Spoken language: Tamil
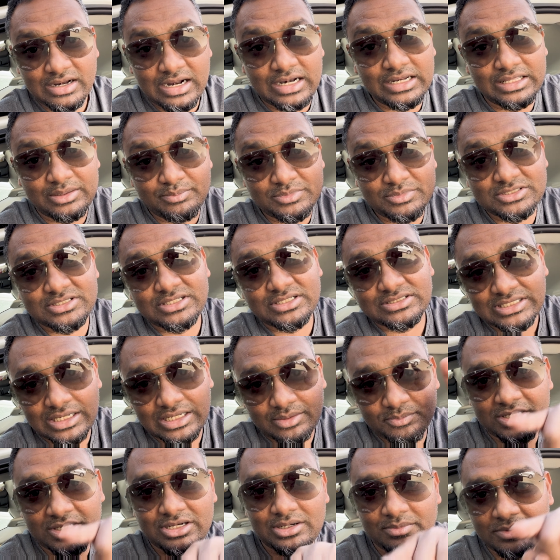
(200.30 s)
நாளைக்கு பிஸ்னஸ்
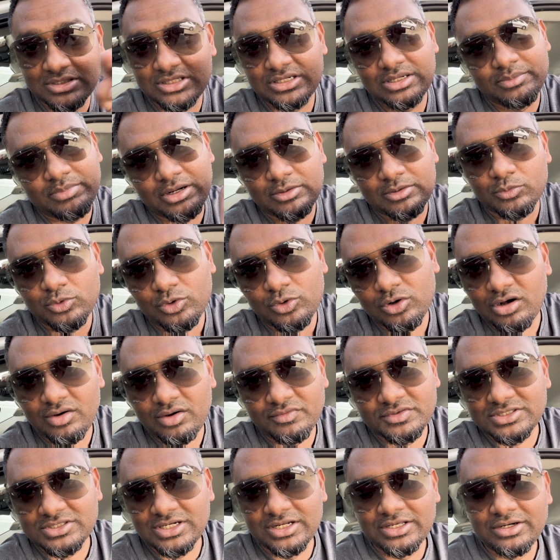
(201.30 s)
ஆரம்பிக்கிறப்ப அந்த டிபார்ட்மெண்ட் உங்கள்
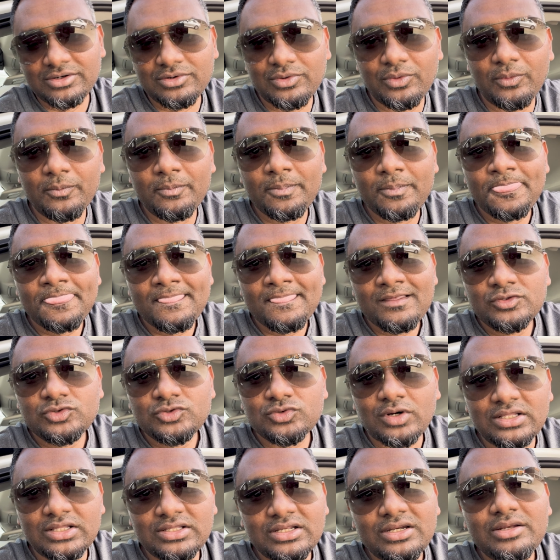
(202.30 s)
ஆஃபீஸில் இருக்கும்
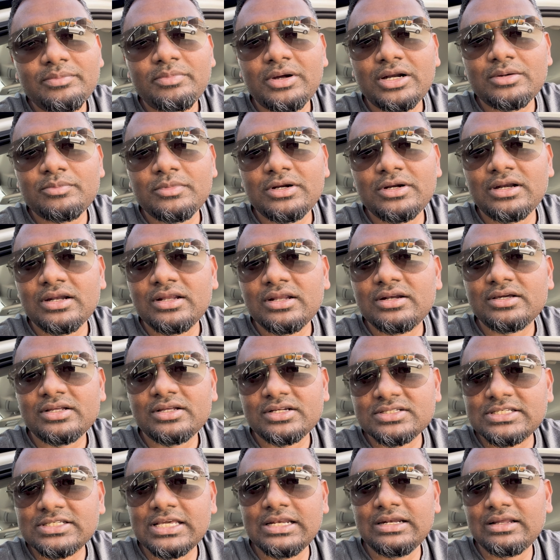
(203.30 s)
ஸோ அந்த டிபார்ட்மெண்ட்டில்
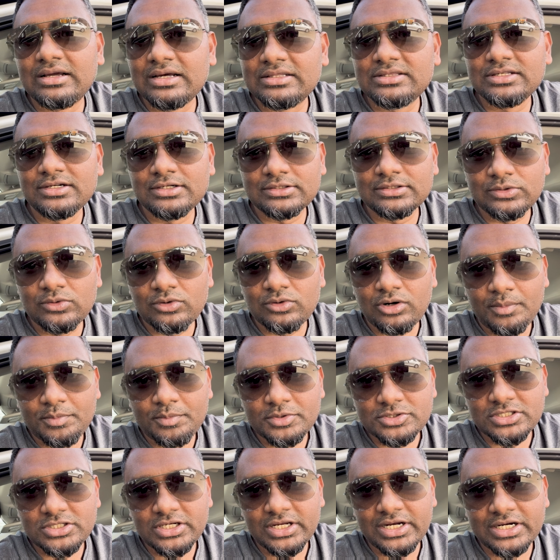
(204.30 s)
இருக்கிற ஸ்கில் கற்றுக்கிறதுக்கு ஒரு
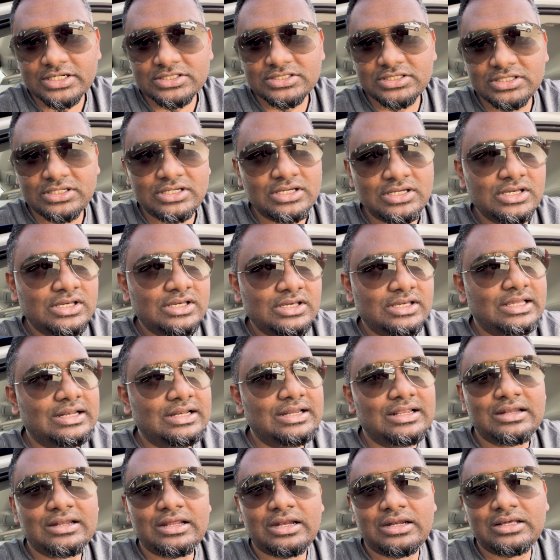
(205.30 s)
ஆப்பர்ச்சுனிட்டி கிடச்சி
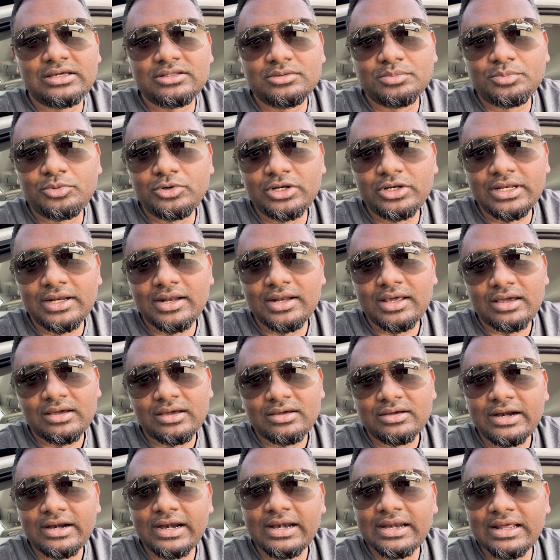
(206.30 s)
இல்லை இல்லை எனக்கு இது புரியல
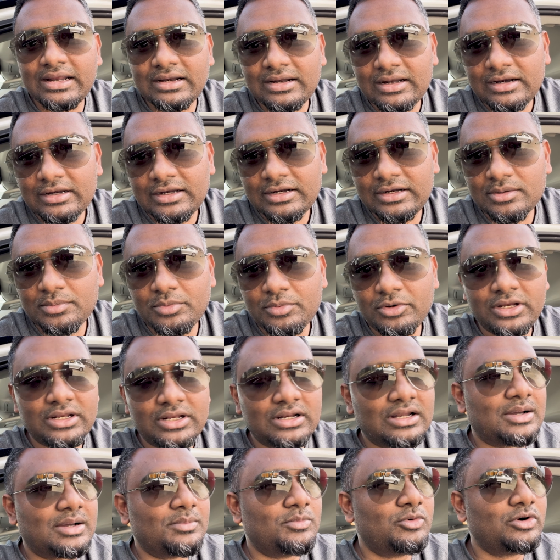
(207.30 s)
ரெண்டே நாள் எனக்கு
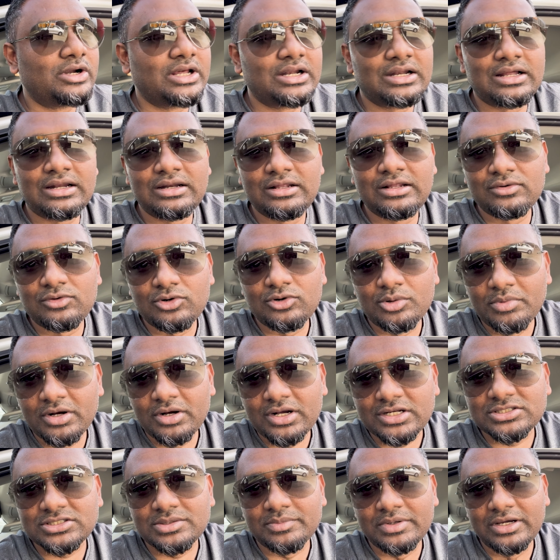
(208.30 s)
புரியல மூணே நாள் எனக்கு ரொம்ப
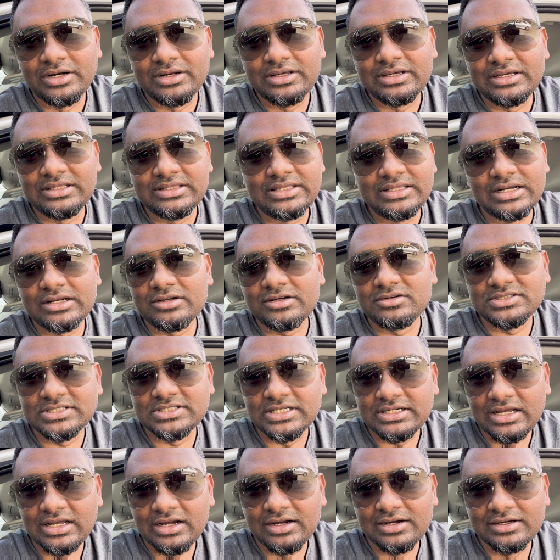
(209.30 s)
கஷ்டமாக இருக்குது இது எனக்கு
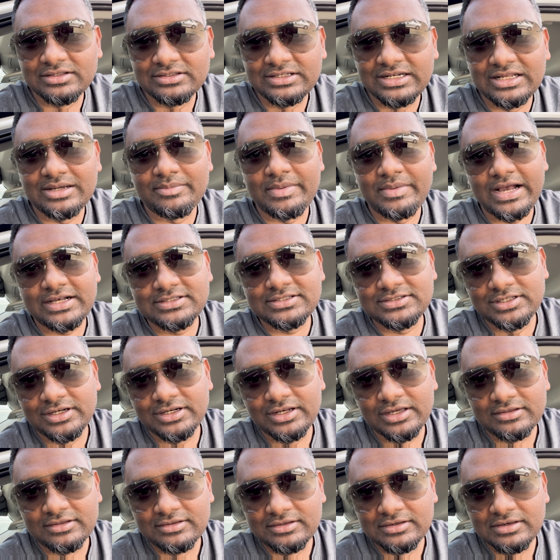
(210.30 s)
செட் ஆகாது எனக்கு மேக்ஸ்
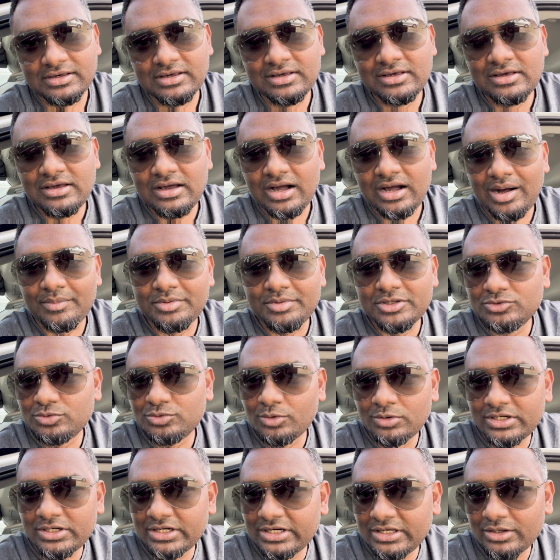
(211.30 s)
தெரியாது அப்படின்னு
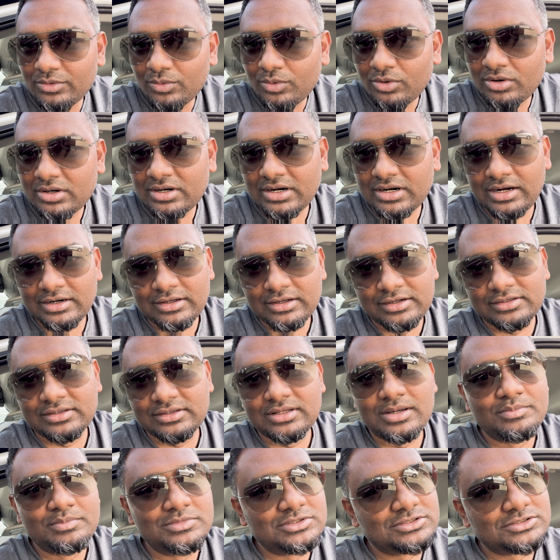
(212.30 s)
சொல்லிட்டு நீங்கள் ஓடுற ஆளாக
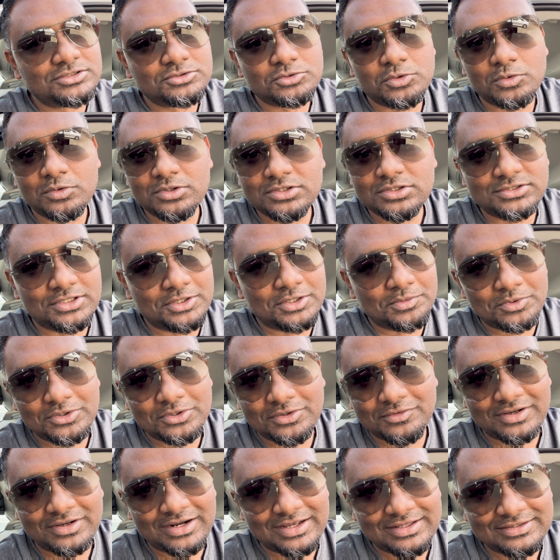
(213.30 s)
இருந்தால் பிஸ்னஸ் உங்களுக்கு
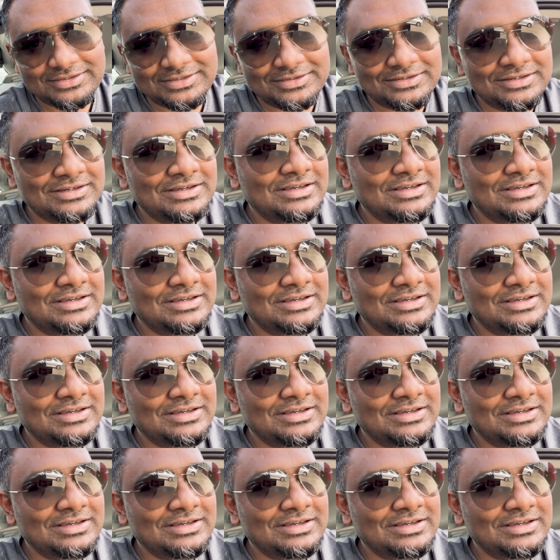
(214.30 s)
சரிப்பட்டு வராது